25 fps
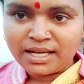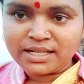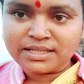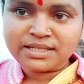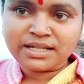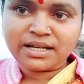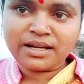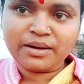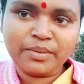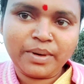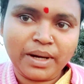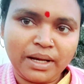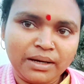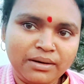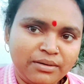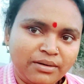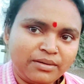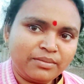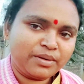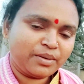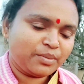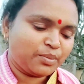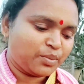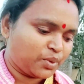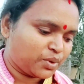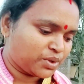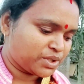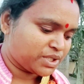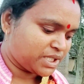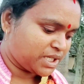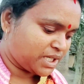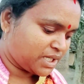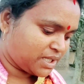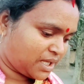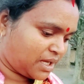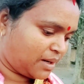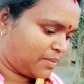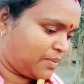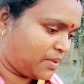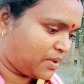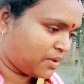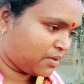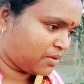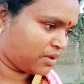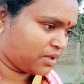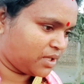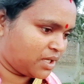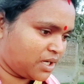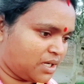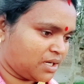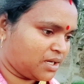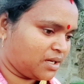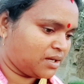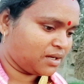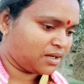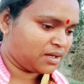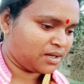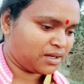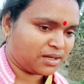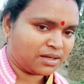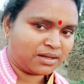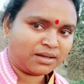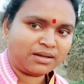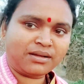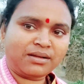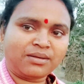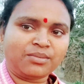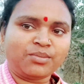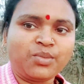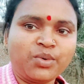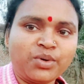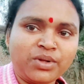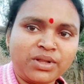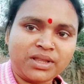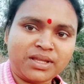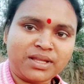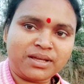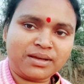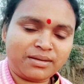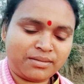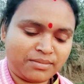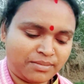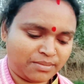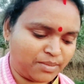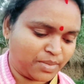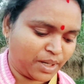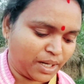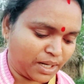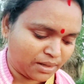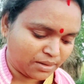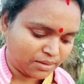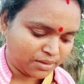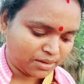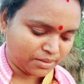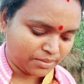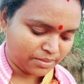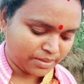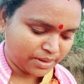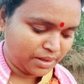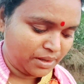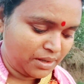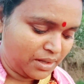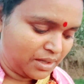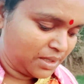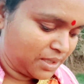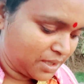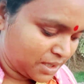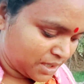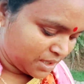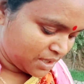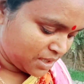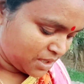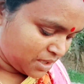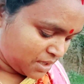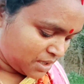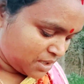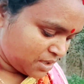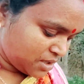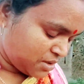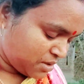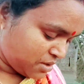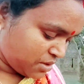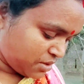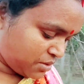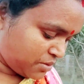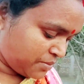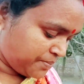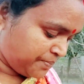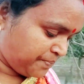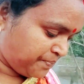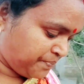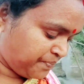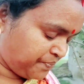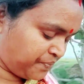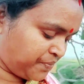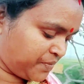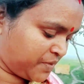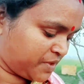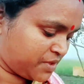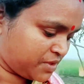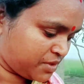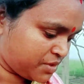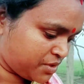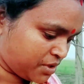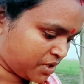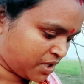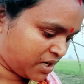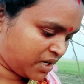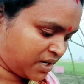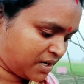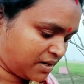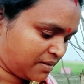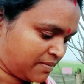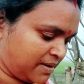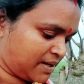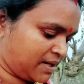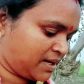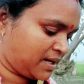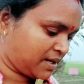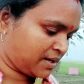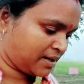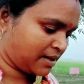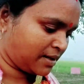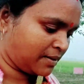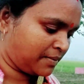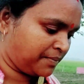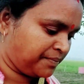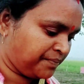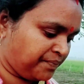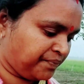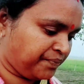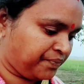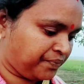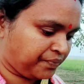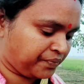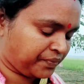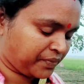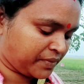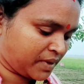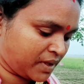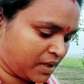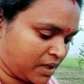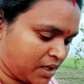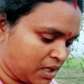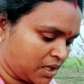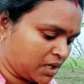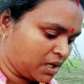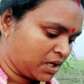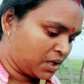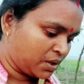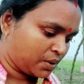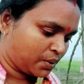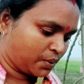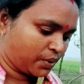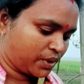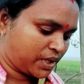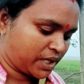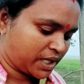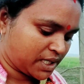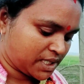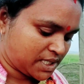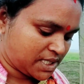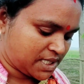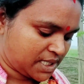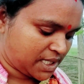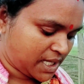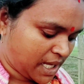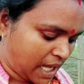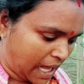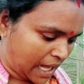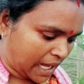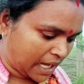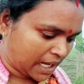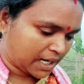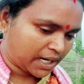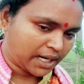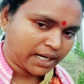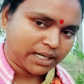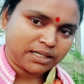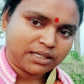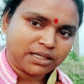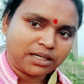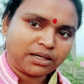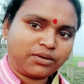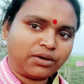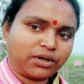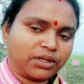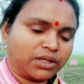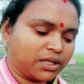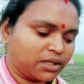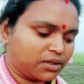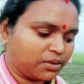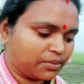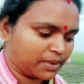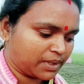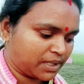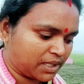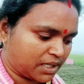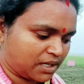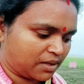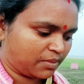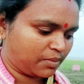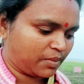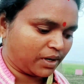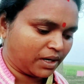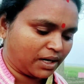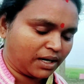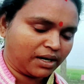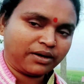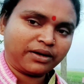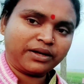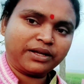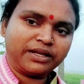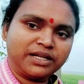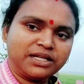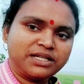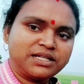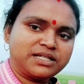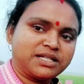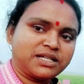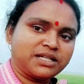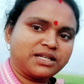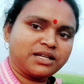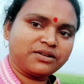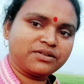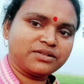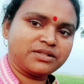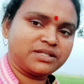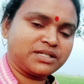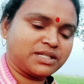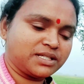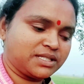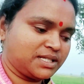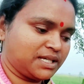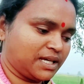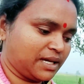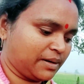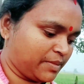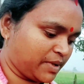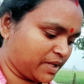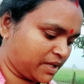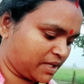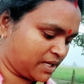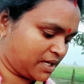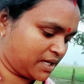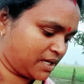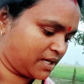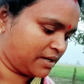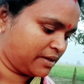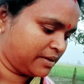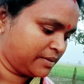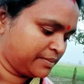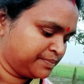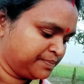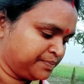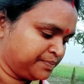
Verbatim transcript: এক জায়গায় ভালোভাবে বসে তারপর কথাটা বলতে ভালো হবে তো সকালবেলা উঠেছি আর একটা কথা তোমাদেরকে বলা হয়নি সেটা হচ্ছে যে আমাদের